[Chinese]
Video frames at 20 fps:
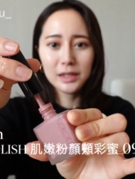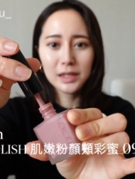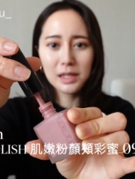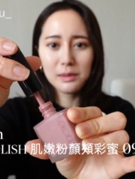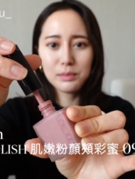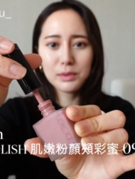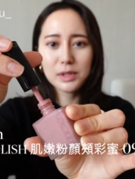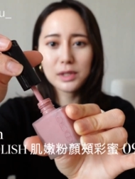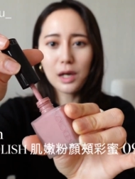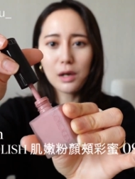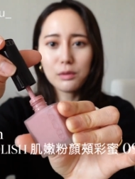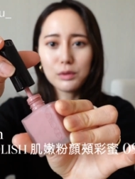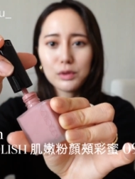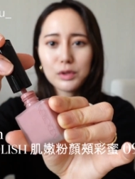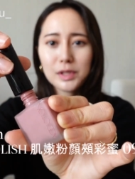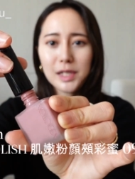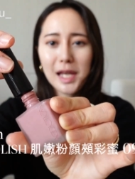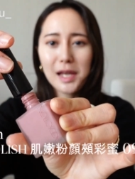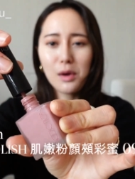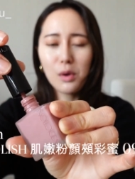它也不是膏，就
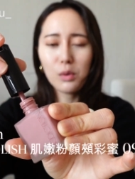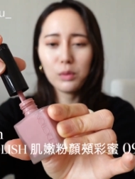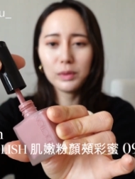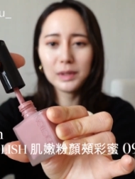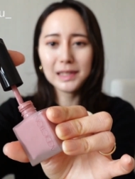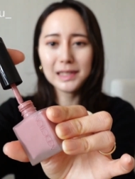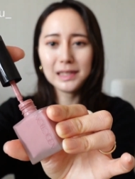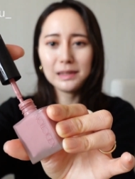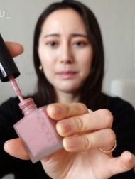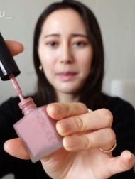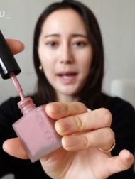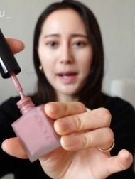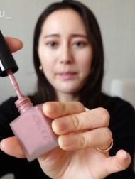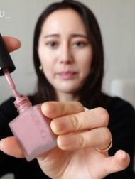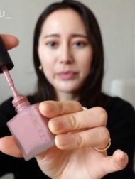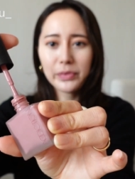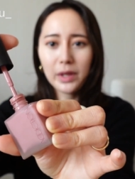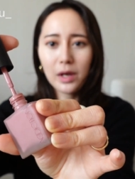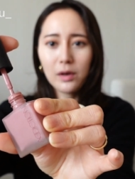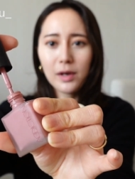是腮红液吧。
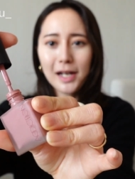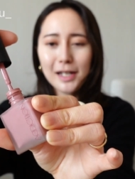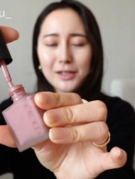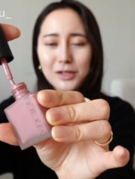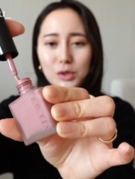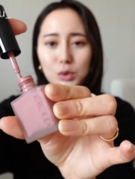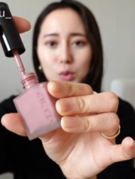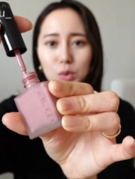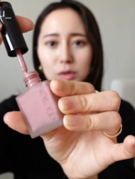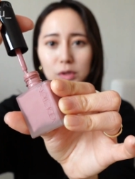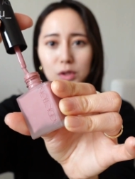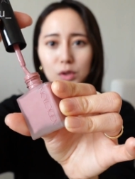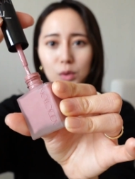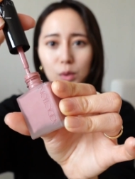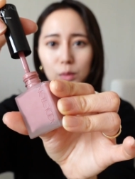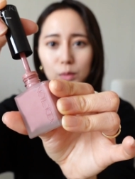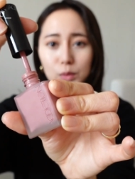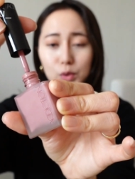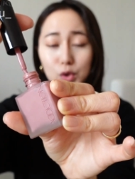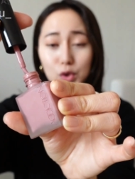然后它是做那
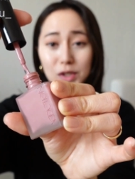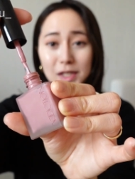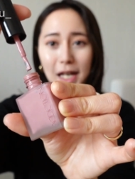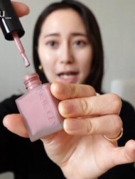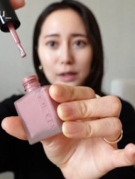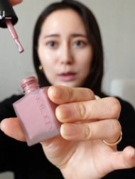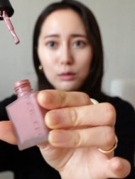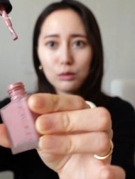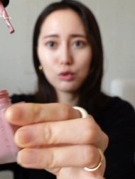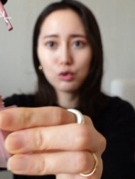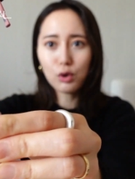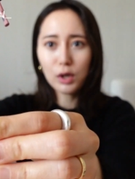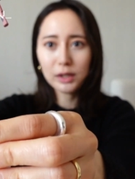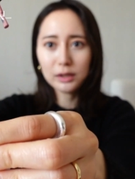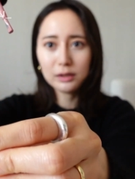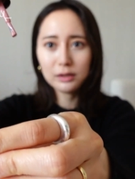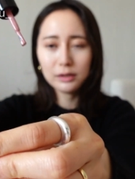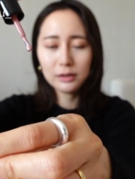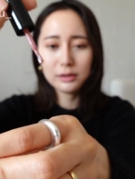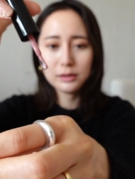种指甲油状
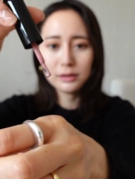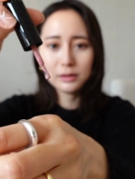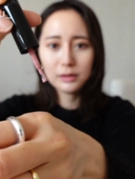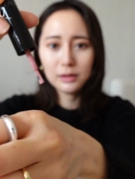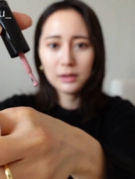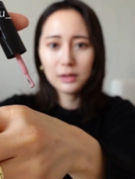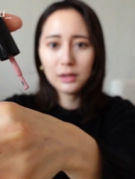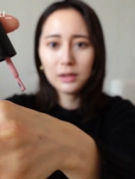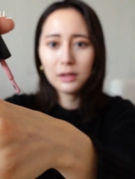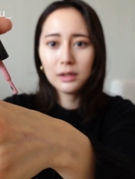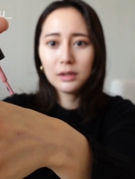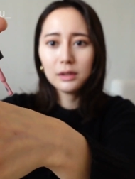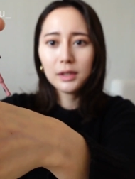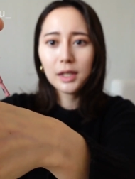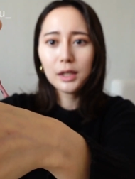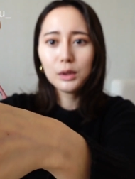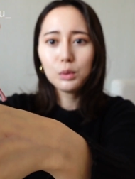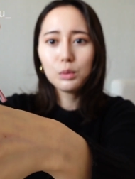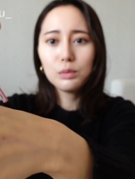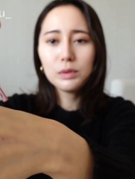的，
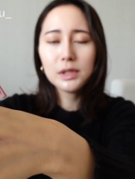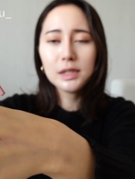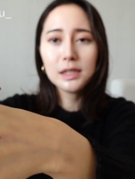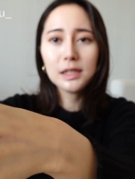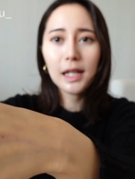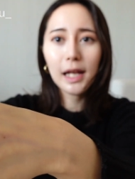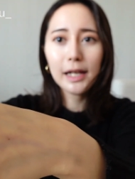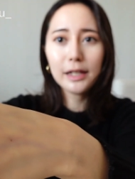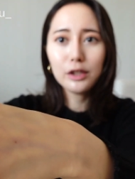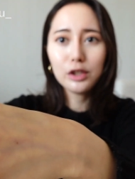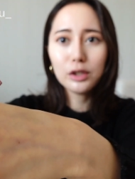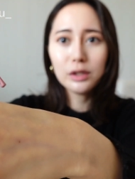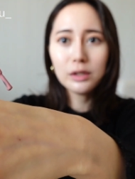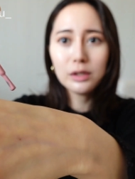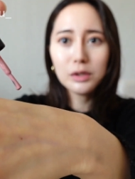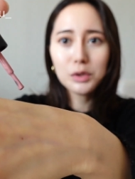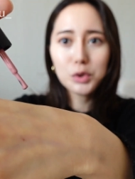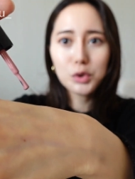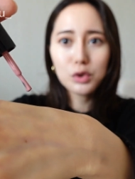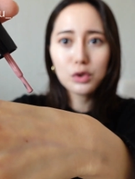它涂起来
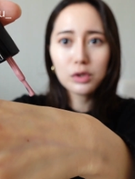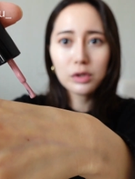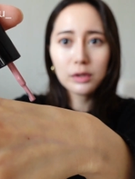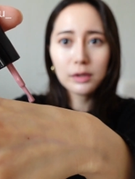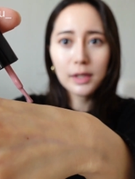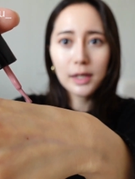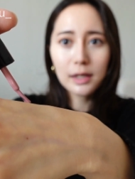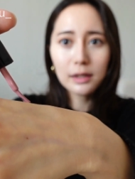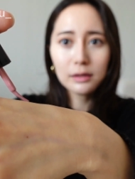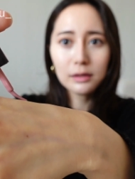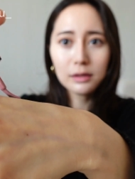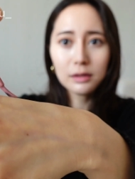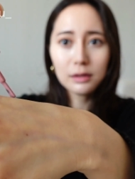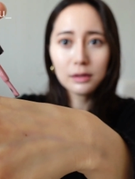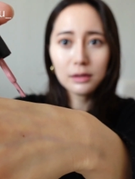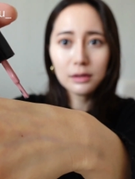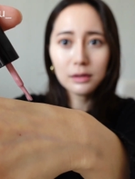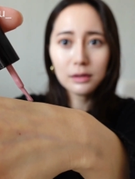呢是这样的。